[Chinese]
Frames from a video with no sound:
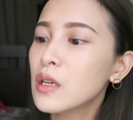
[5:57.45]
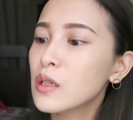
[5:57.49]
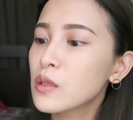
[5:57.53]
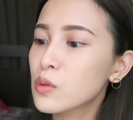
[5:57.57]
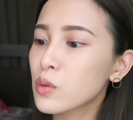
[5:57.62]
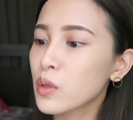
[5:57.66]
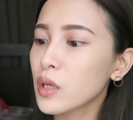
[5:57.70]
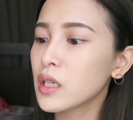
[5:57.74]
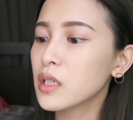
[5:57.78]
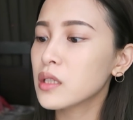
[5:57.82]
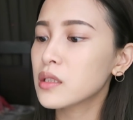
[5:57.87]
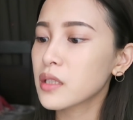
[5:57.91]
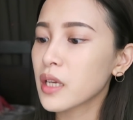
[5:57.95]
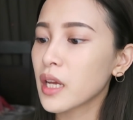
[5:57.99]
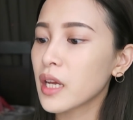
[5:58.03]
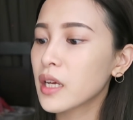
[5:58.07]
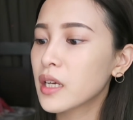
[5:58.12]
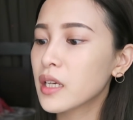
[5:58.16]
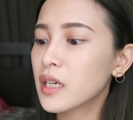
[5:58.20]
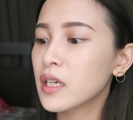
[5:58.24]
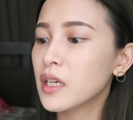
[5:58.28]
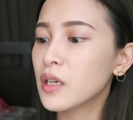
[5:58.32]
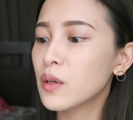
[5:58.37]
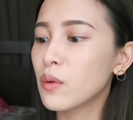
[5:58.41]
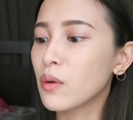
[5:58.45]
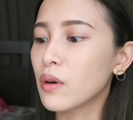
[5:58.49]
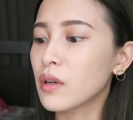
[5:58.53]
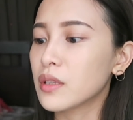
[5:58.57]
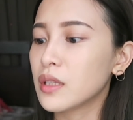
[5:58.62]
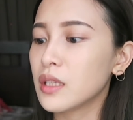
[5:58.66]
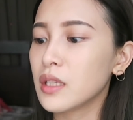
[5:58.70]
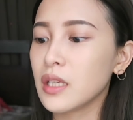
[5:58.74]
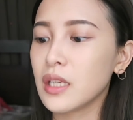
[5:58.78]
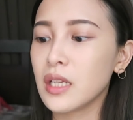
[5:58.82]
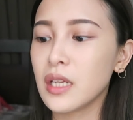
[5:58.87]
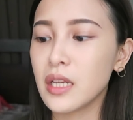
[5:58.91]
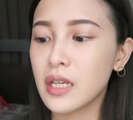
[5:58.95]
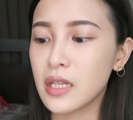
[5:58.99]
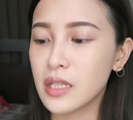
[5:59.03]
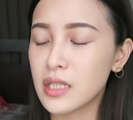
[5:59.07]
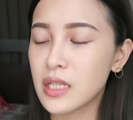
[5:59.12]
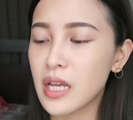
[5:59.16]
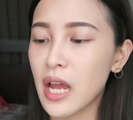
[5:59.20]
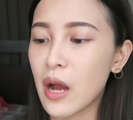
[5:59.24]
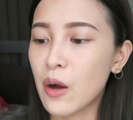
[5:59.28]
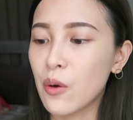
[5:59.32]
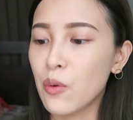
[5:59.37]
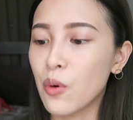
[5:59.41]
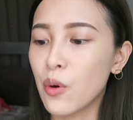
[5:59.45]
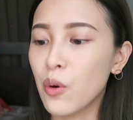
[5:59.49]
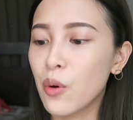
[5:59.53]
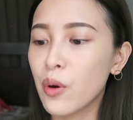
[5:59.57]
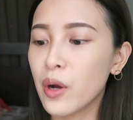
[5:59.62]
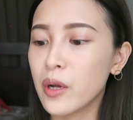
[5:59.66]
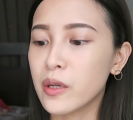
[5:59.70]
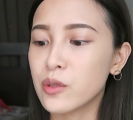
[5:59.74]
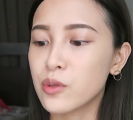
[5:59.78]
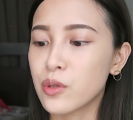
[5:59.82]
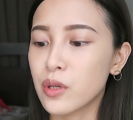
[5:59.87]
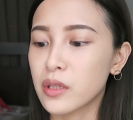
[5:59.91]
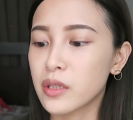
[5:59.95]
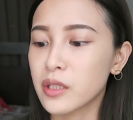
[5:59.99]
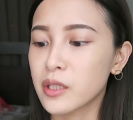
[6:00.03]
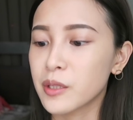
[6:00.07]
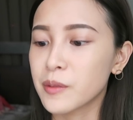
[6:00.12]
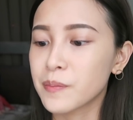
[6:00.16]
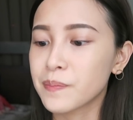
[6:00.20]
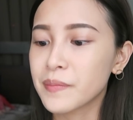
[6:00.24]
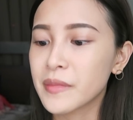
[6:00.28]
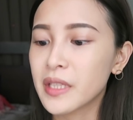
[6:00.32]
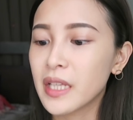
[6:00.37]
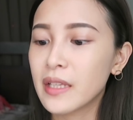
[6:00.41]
所以这一颗我第一印象，我会觉得